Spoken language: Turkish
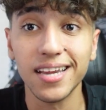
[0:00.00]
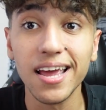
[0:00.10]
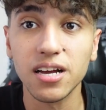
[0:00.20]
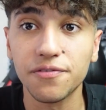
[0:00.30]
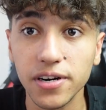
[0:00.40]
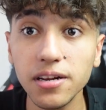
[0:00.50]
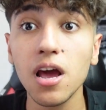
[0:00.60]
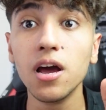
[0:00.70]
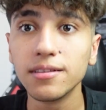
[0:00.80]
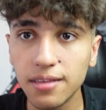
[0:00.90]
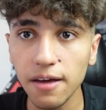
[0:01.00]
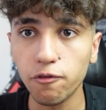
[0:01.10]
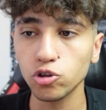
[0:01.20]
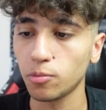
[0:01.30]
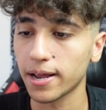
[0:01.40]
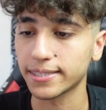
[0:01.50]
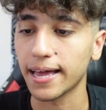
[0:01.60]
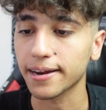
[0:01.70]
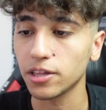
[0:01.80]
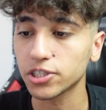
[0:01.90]
Siren Kafa'nın telefon numarası
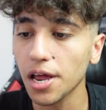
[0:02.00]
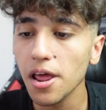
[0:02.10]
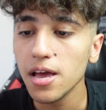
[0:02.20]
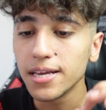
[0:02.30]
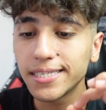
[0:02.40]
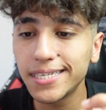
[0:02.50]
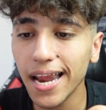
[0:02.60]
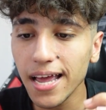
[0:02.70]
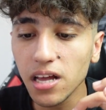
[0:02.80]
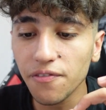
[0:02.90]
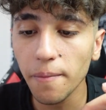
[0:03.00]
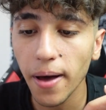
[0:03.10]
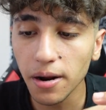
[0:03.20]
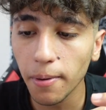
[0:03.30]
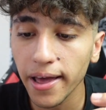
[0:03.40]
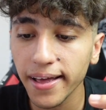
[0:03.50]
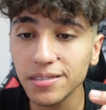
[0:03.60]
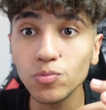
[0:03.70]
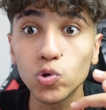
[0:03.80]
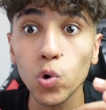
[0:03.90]
arkadaşlar. Siren kafa merhaba
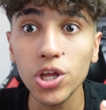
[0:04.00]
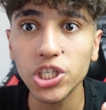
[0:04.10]
yazdım soru